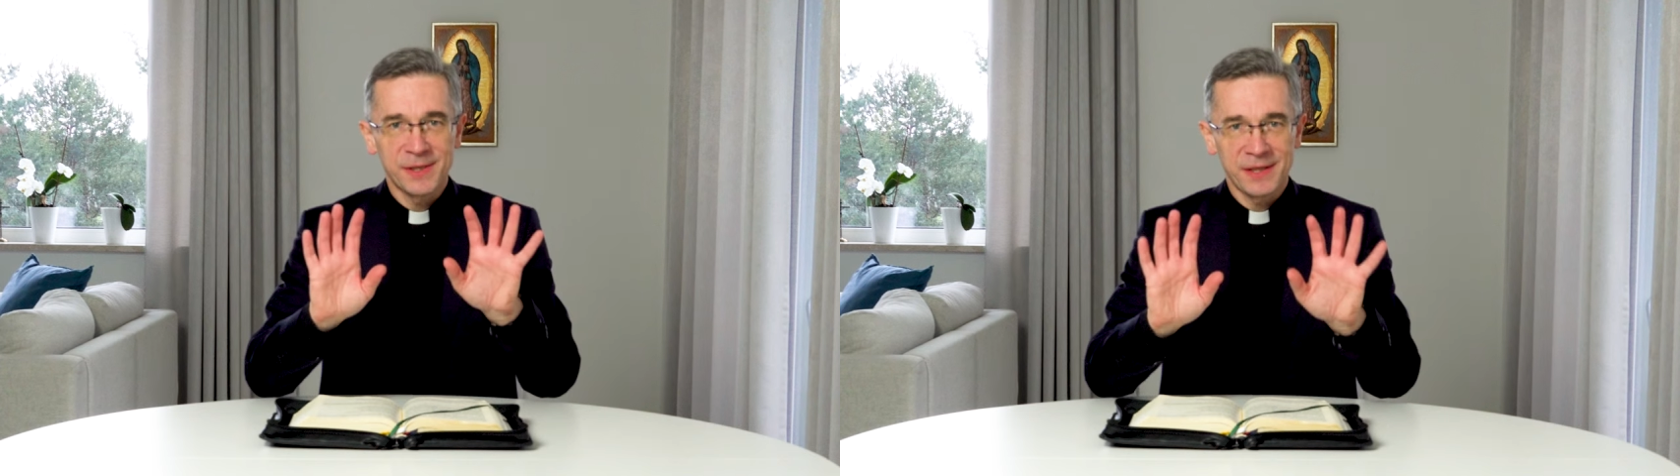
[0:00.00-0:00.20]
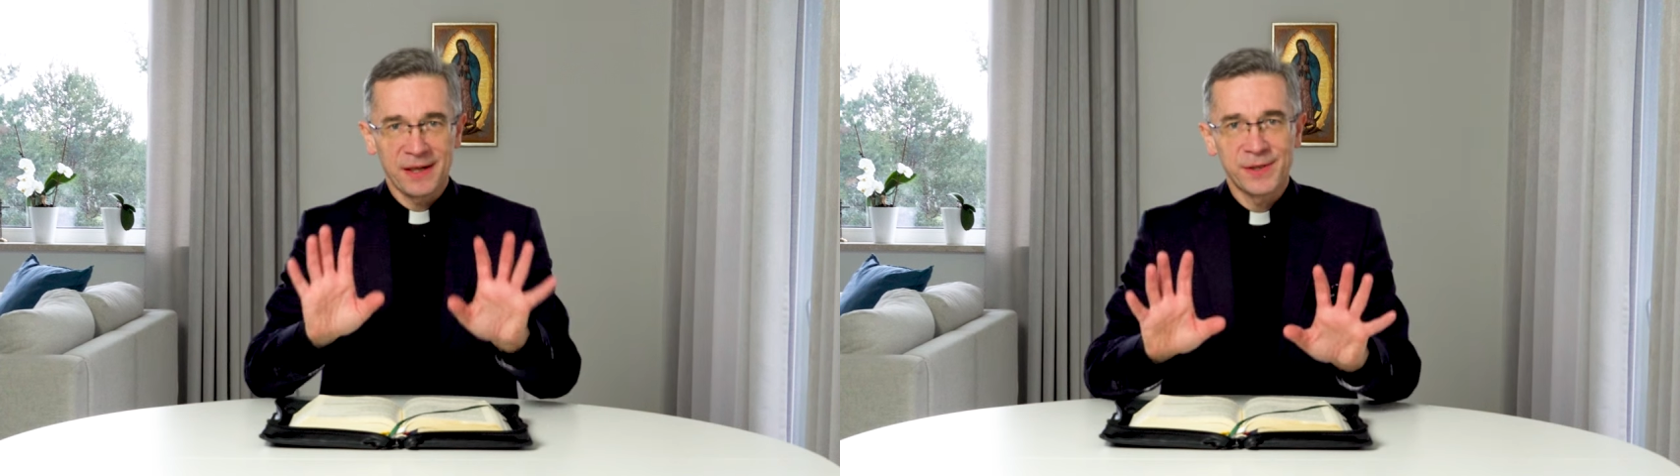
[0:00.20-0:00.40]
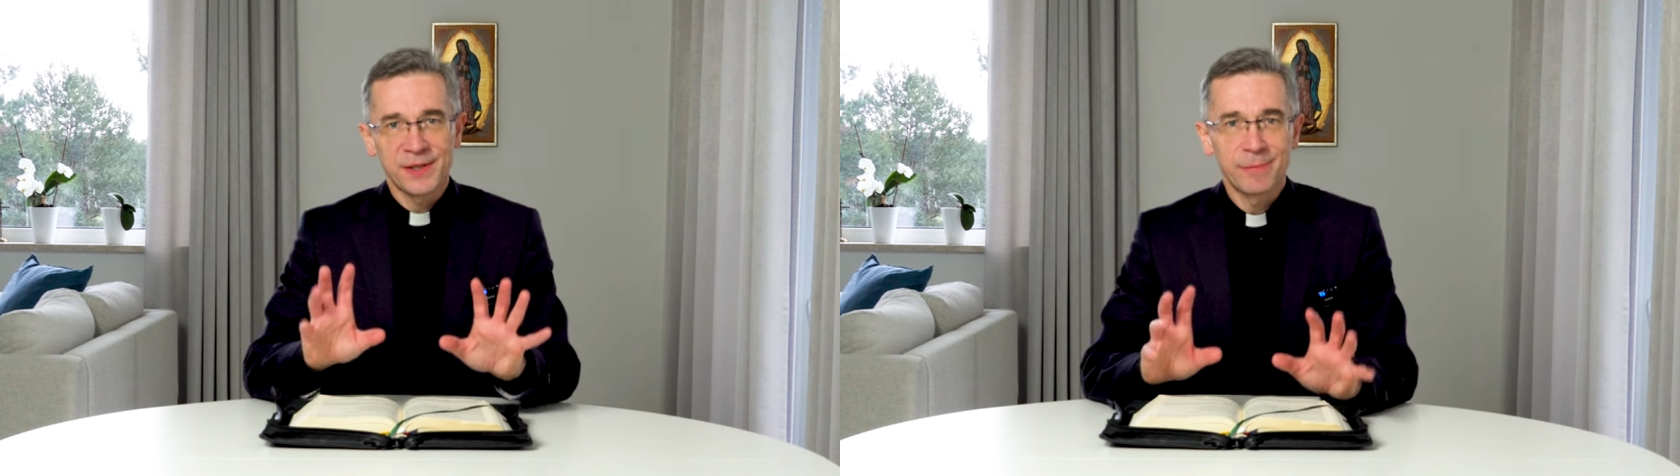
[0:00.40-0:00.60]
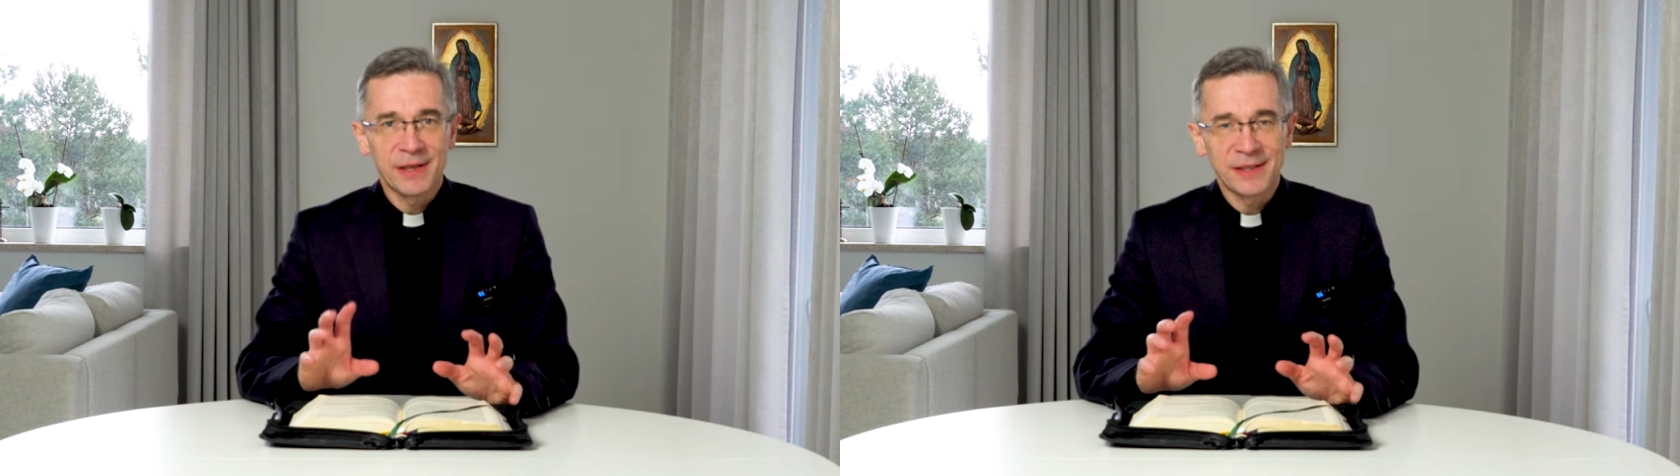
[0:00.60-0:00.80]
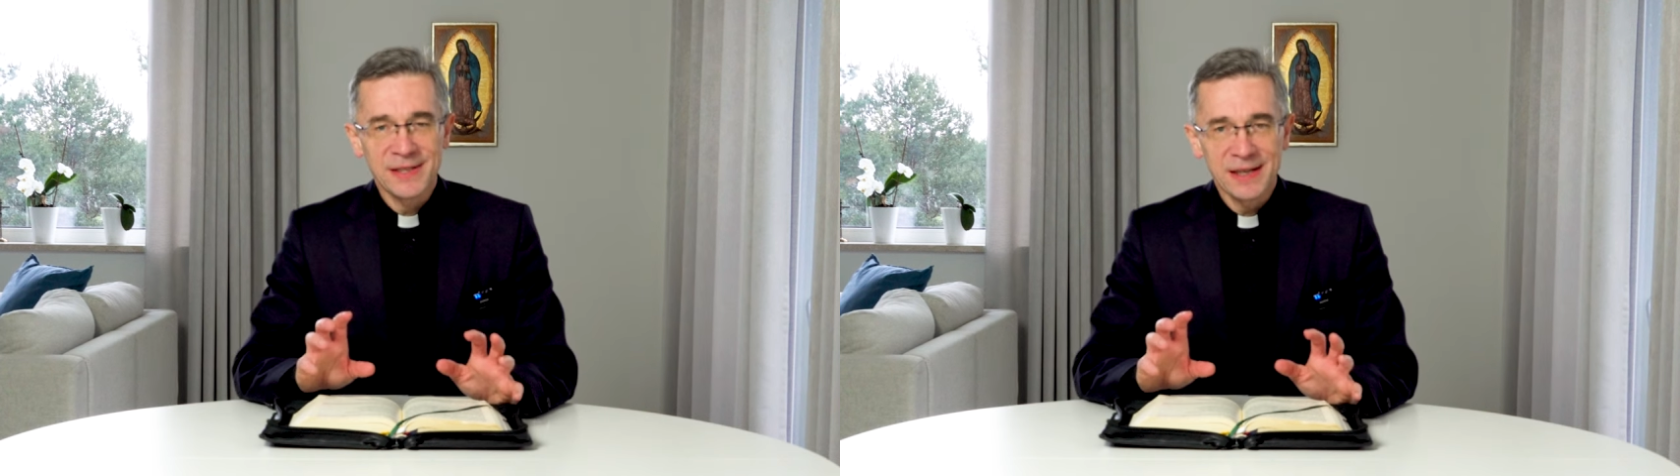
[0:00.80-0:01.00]
jest jakaś
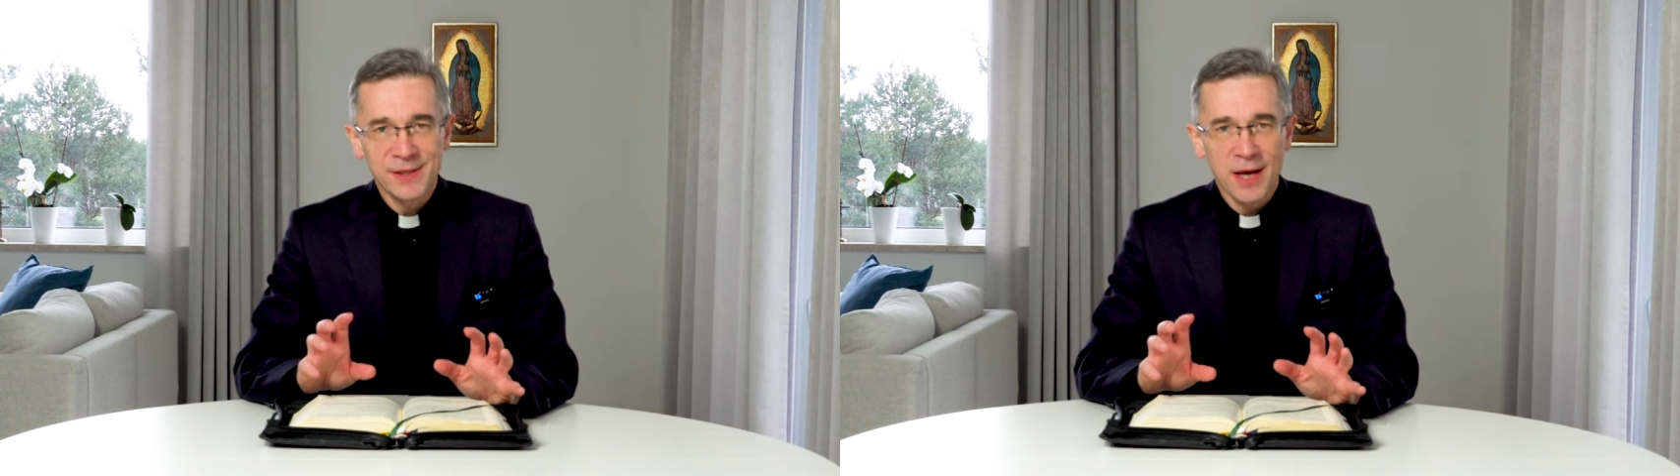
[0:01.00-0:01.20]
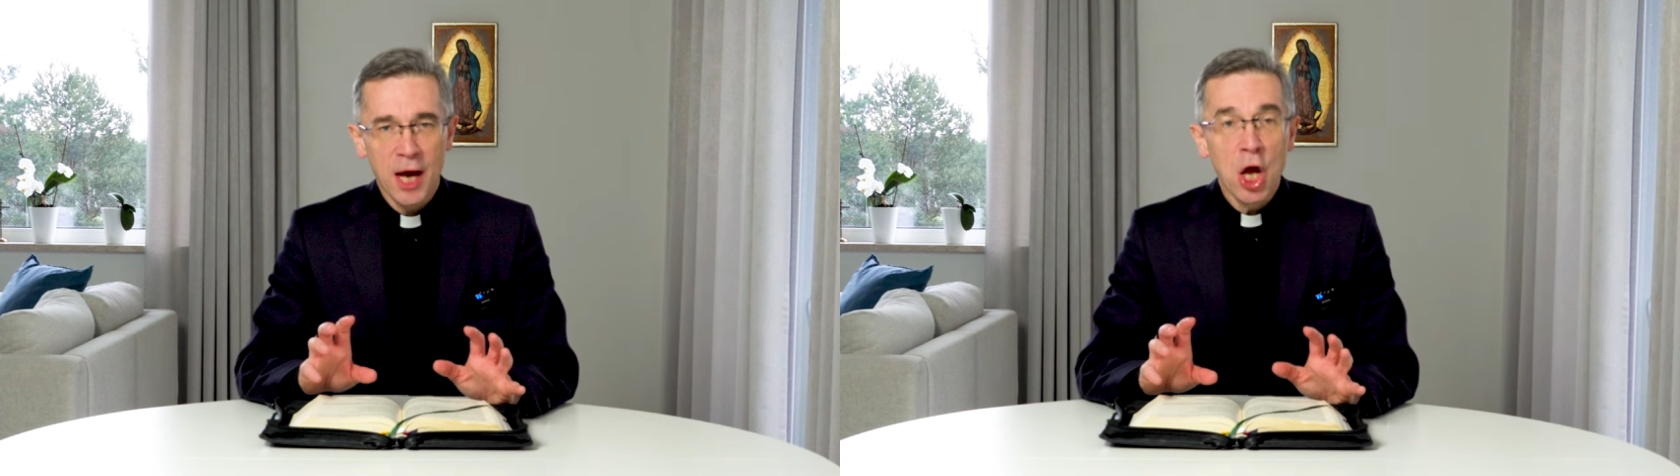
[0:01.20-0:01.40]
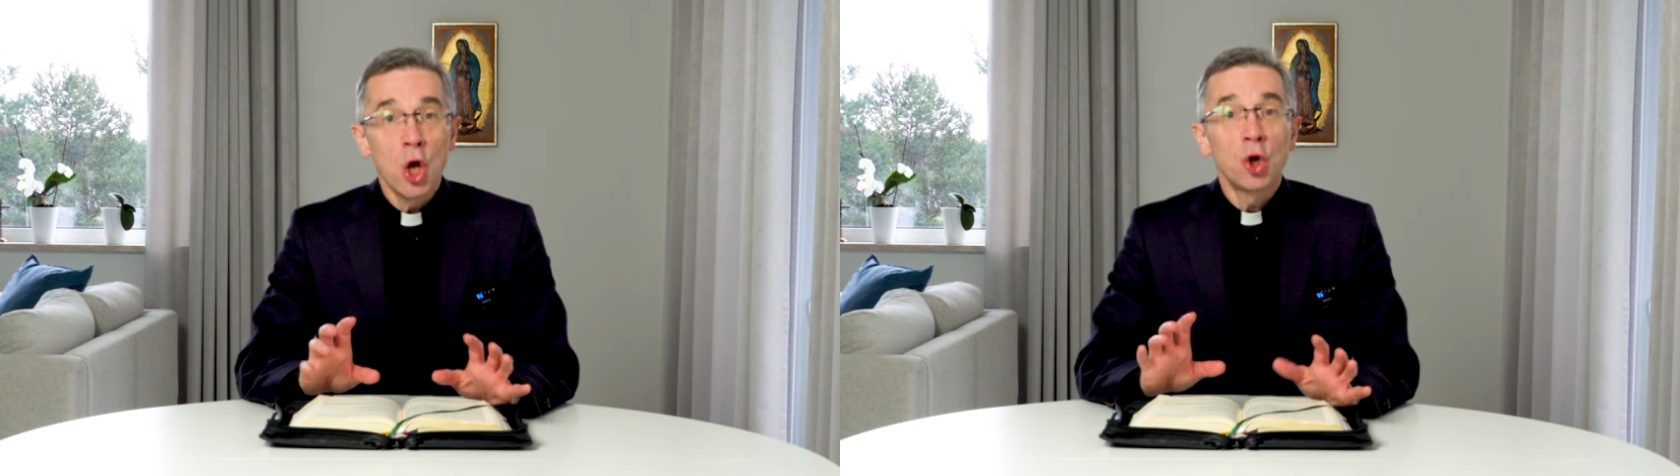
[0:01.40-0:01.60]
stygmatyzacja,